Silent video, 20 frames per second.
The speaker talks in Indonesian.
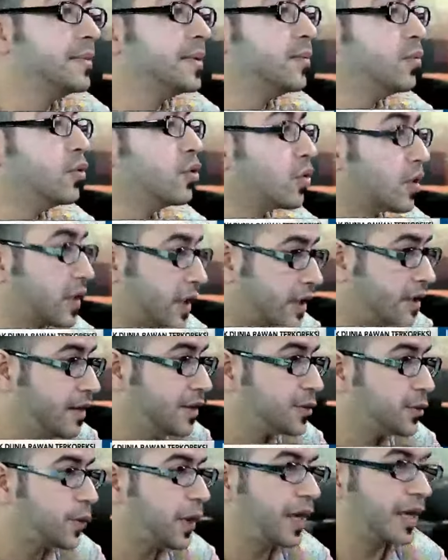lebih buruk ya.
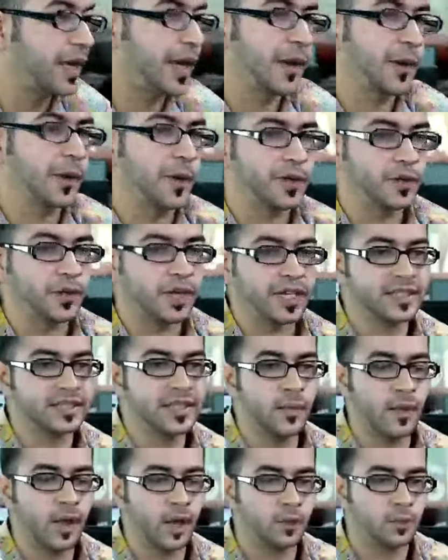Soalnya kalau
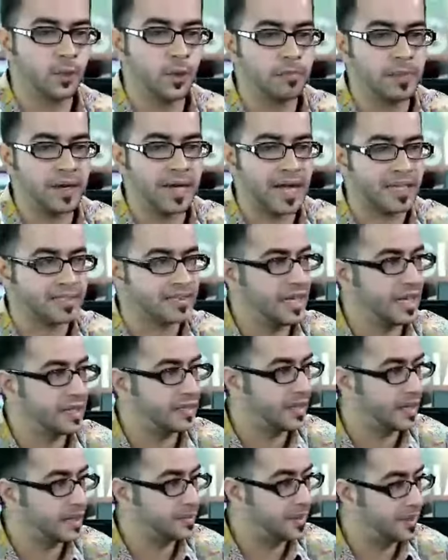Indonesia walaupun
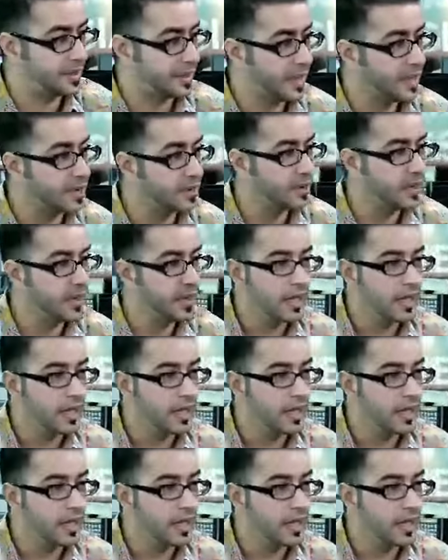penghasilan dari minyak,